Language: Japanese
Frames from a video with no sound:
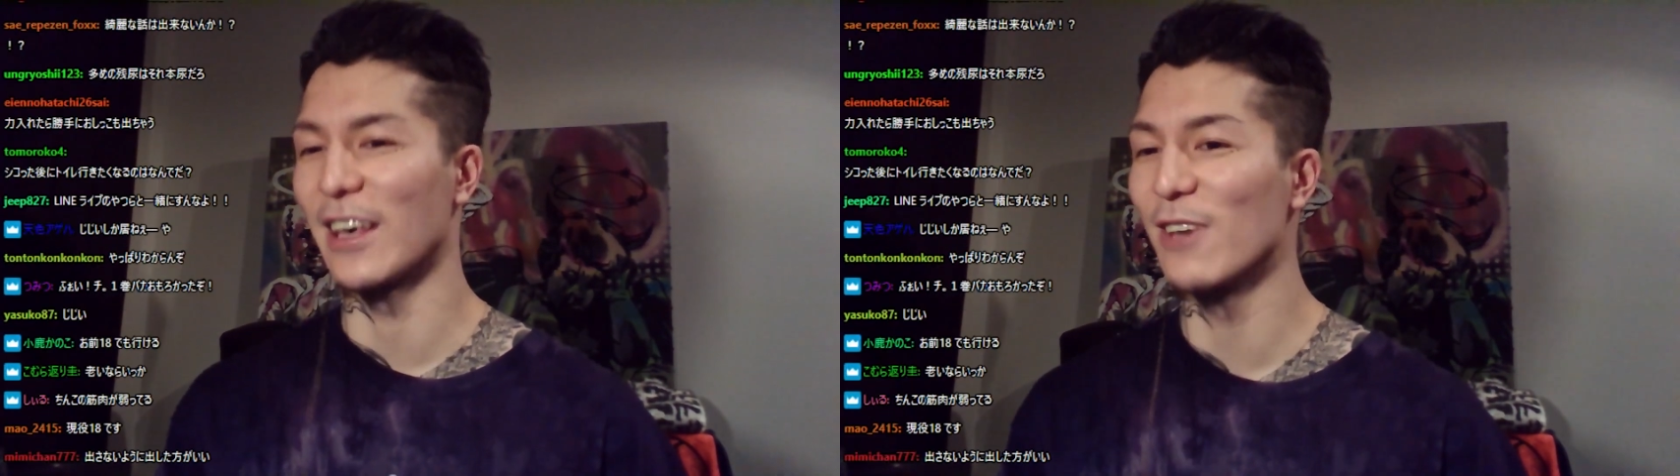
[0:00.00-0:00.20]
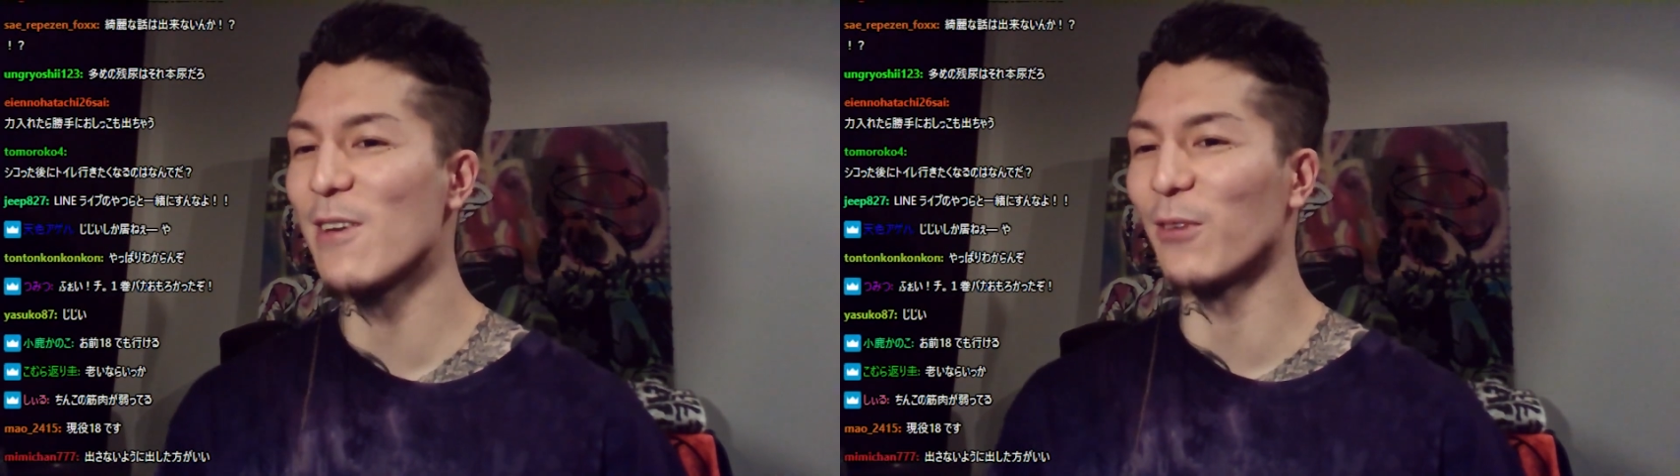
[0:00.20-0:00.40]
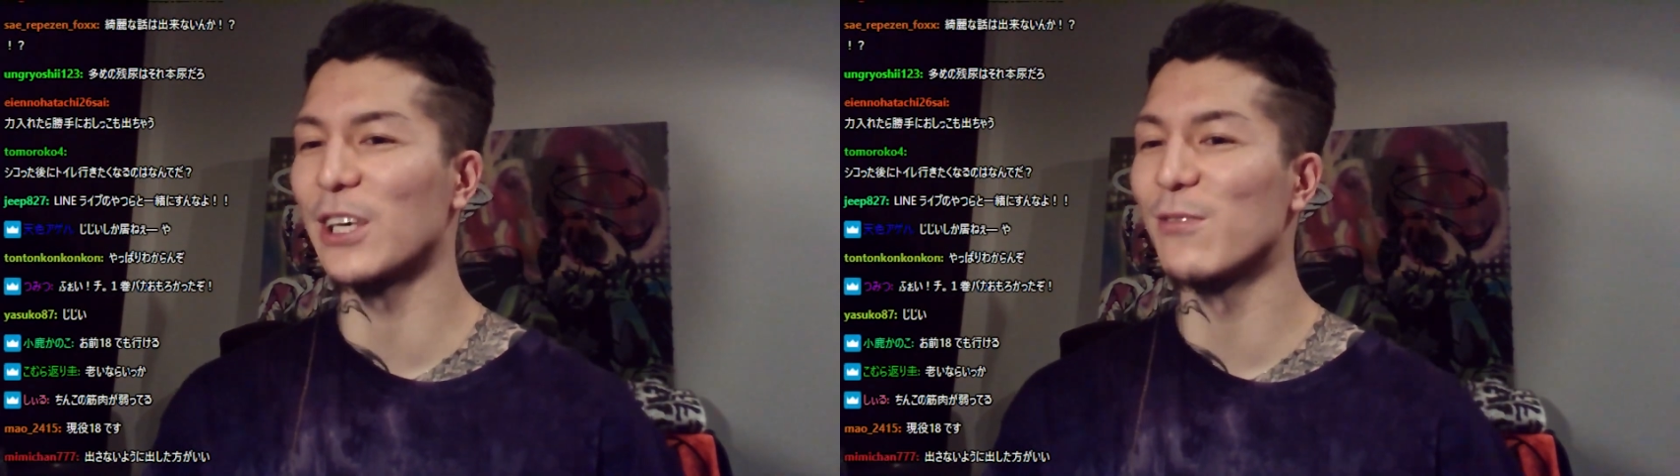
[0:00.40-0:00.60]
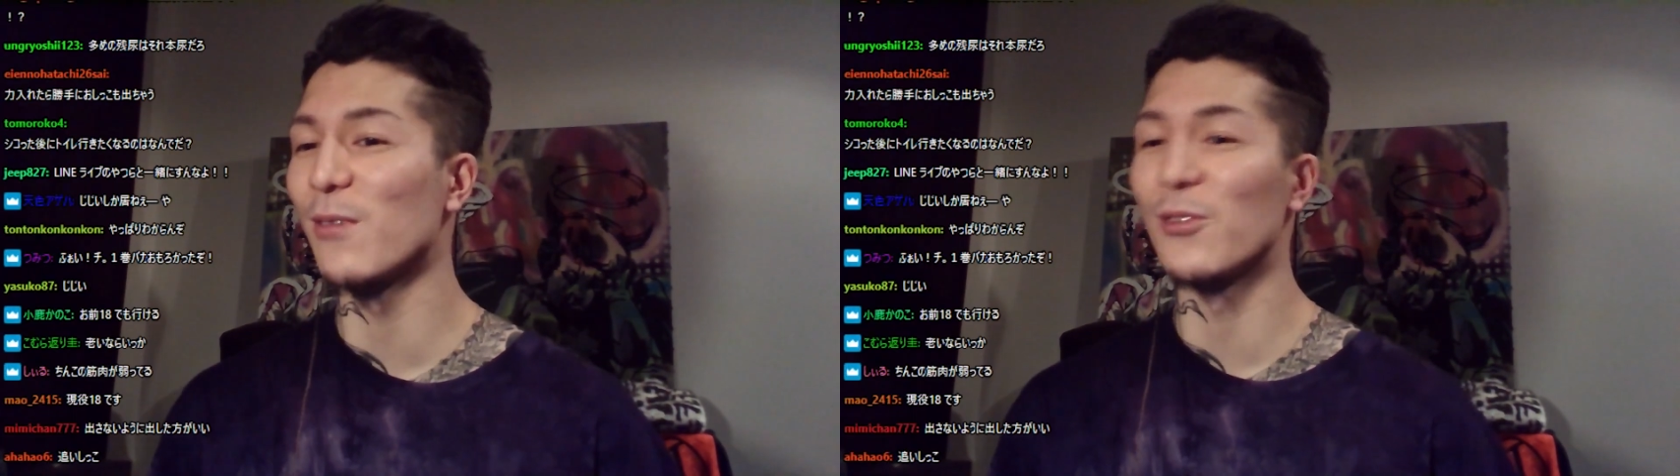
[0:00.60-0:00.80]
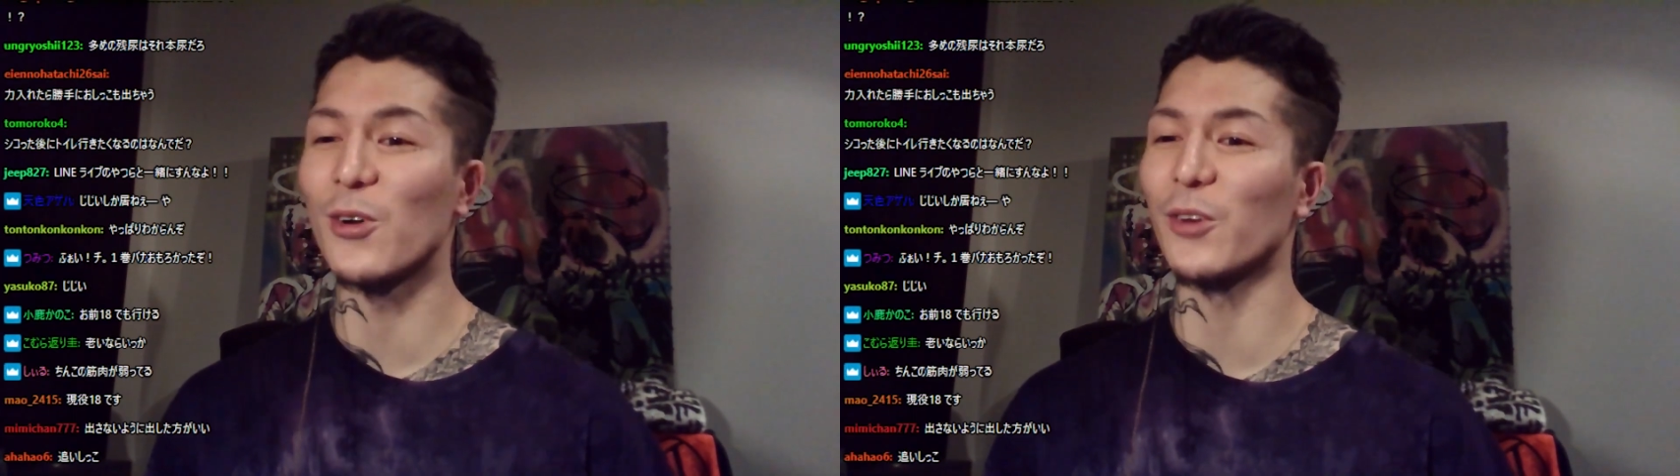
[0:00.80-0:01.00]
夢も希望
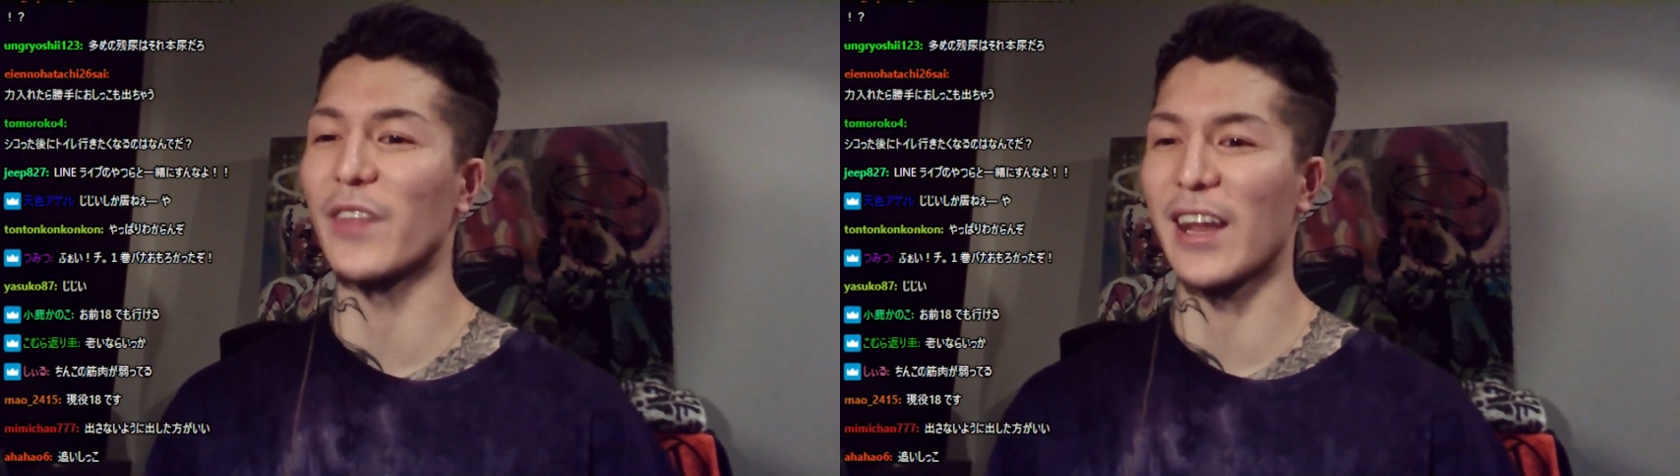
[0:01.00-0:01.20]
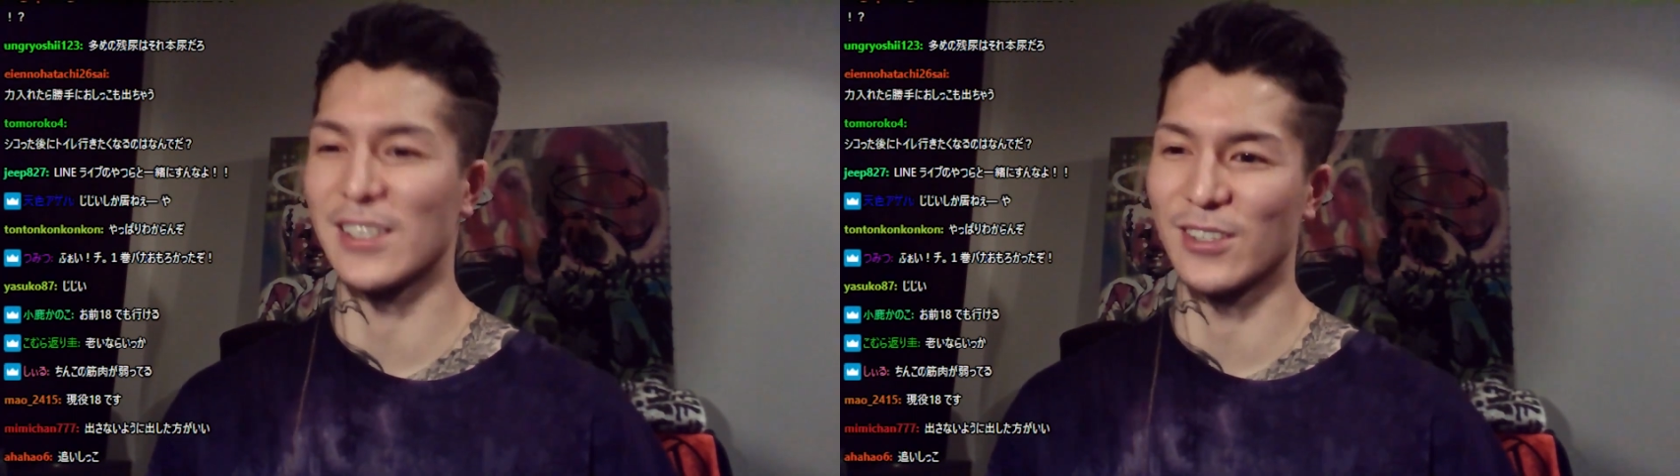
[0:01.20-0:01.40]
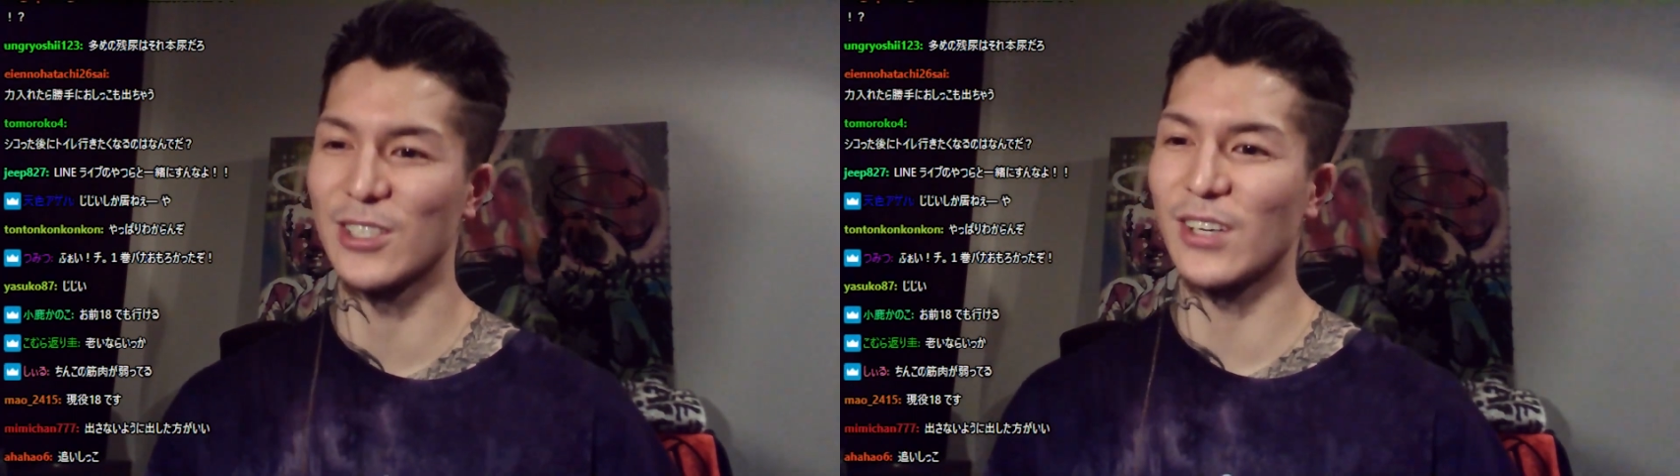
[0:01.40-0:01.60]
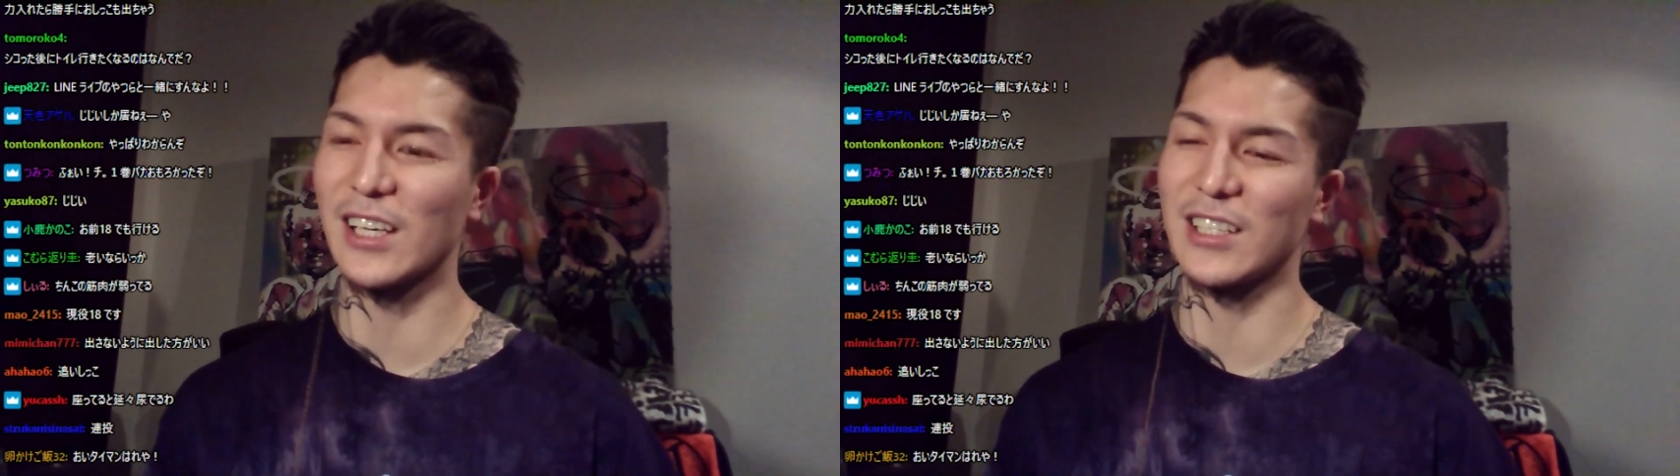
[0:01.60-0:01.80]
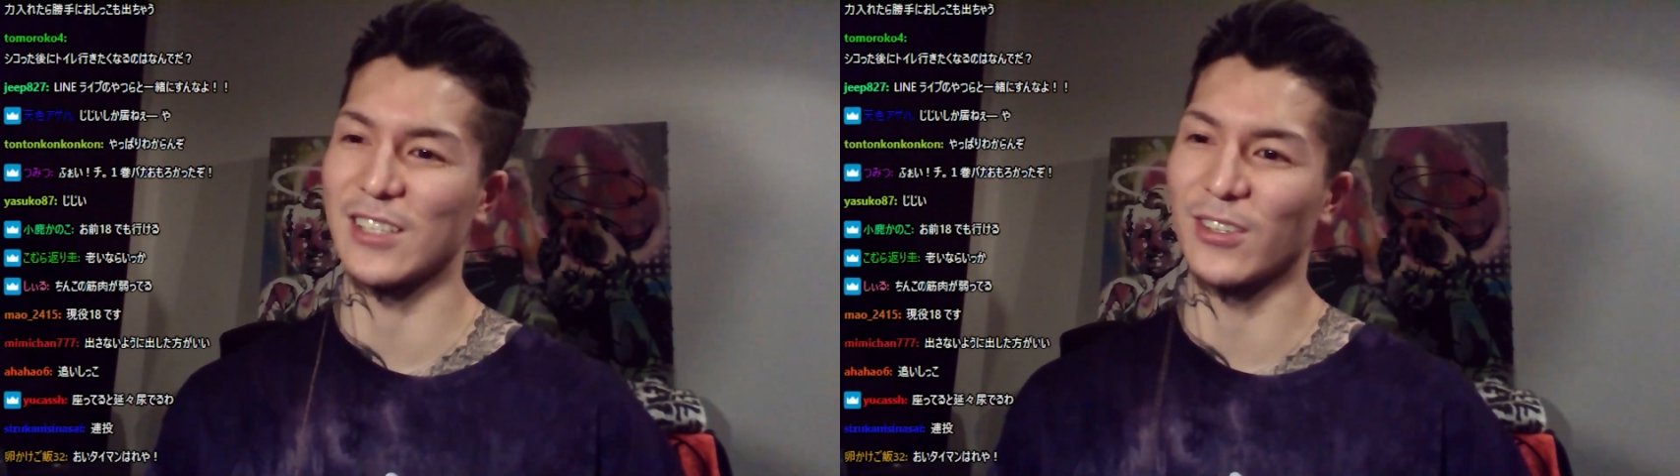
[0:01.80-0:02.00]
も残ってないぞ。
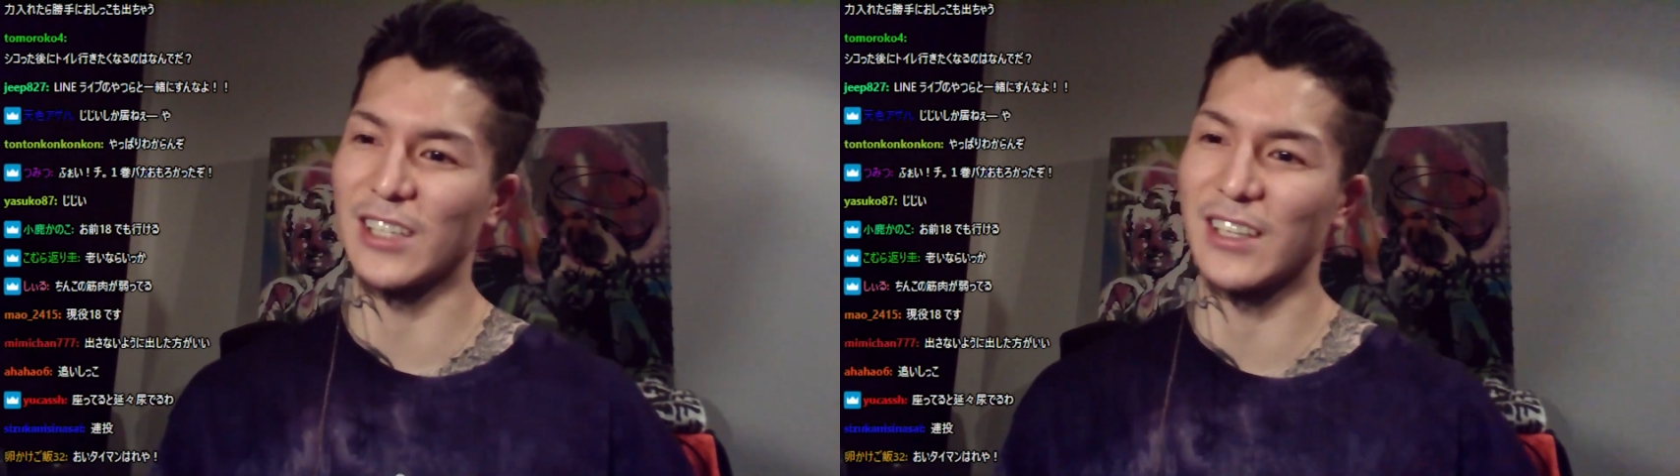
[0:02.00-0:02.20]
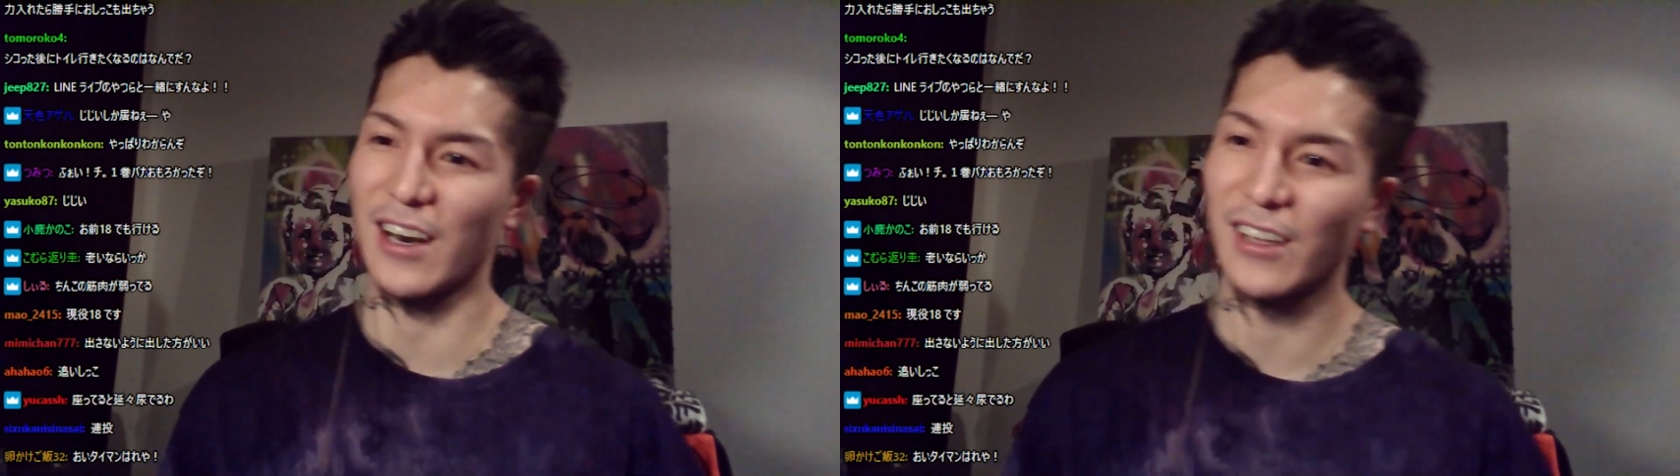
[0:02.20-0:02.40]
18でそんなんなら。